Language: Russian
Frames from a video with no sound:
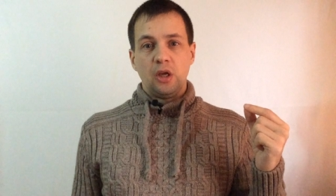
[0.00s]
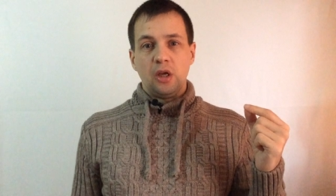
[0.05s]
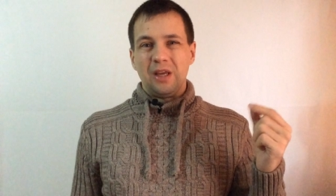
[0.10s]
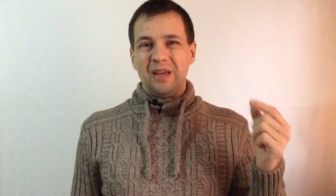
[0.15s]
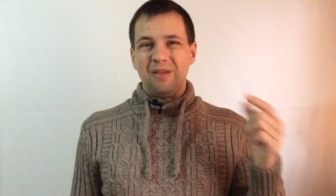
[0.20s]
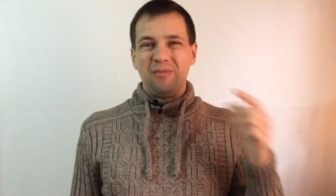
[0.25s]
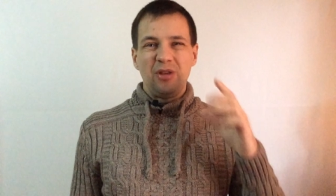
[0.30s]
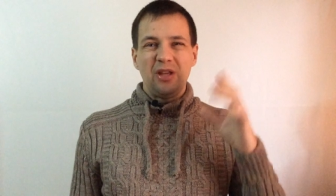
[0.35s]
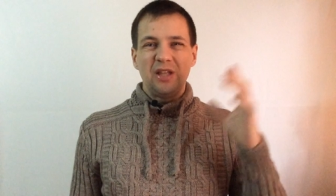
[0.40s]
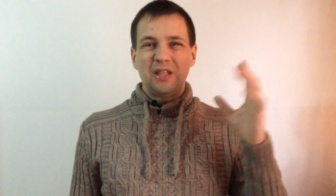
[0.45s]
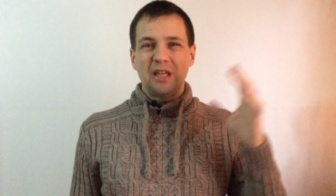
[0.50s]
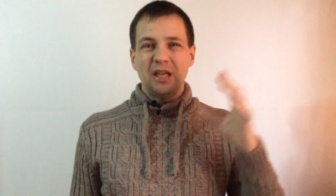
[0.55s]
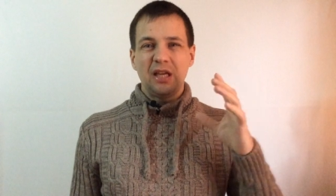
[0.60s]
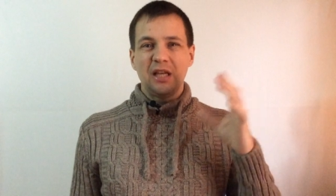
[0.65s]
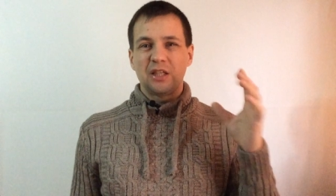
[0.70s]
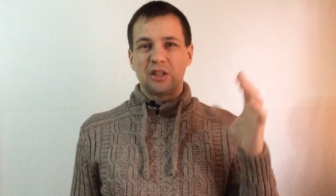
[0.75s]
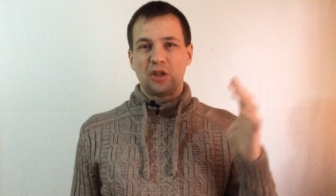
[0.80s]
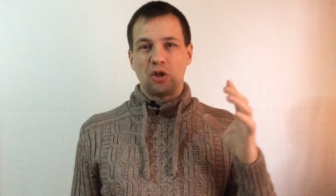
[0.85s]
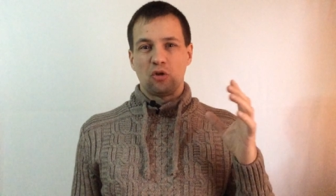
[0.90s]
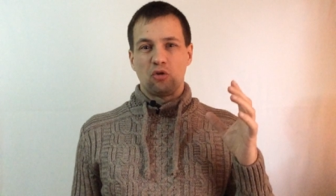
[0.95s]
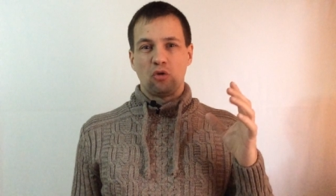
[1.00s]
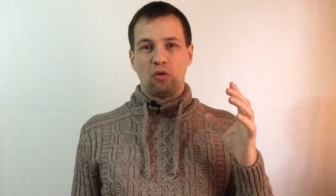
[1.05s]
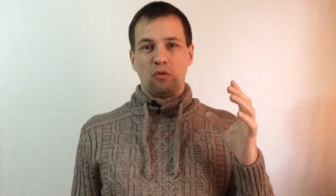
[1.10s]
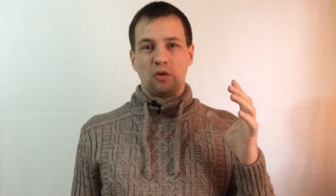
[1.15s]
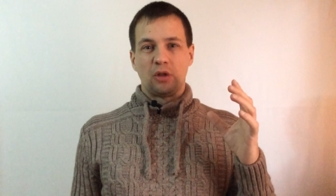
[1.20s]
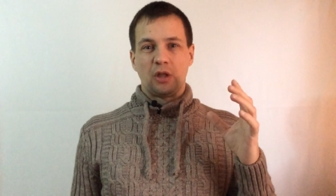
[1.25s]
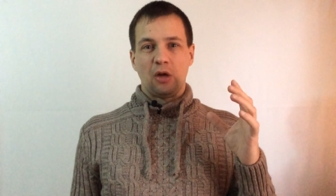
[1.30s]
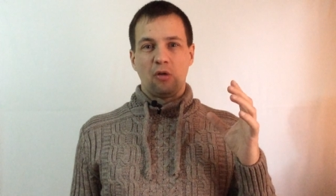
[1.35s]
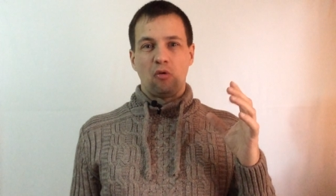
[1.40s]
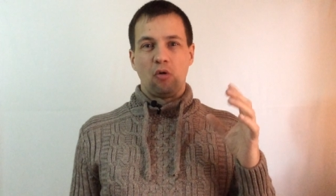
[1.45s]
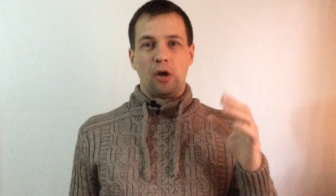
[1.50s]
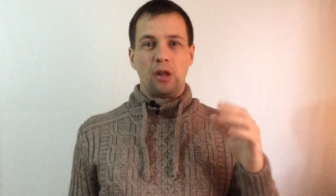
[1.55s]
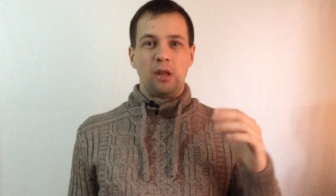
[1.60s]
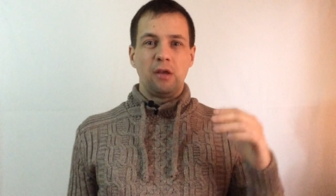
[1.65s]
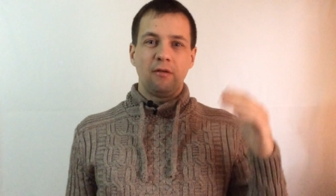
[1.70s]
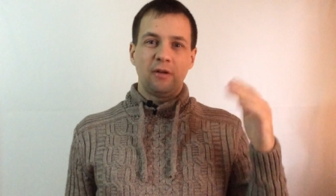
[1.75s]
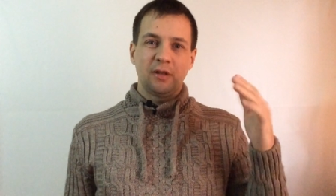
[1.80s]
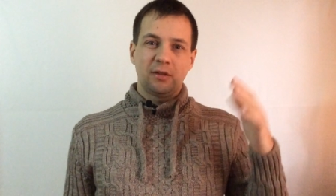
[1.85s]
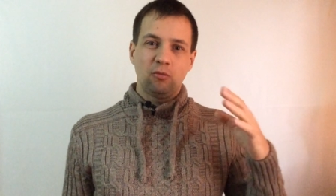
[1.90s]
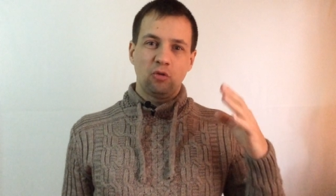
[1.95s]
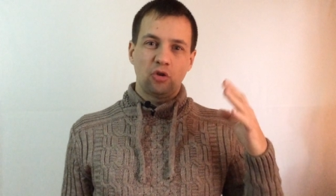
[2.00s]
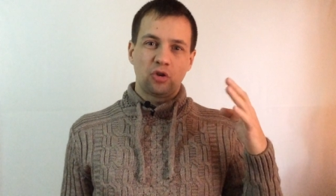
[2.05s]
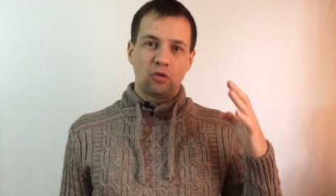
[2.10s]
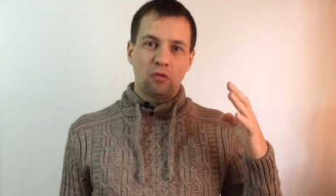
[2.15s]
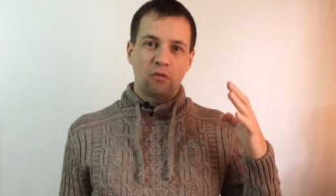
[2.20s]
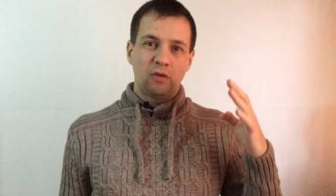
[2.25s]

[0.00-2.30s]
Им не интересно, кто вы такой. Они, возможно,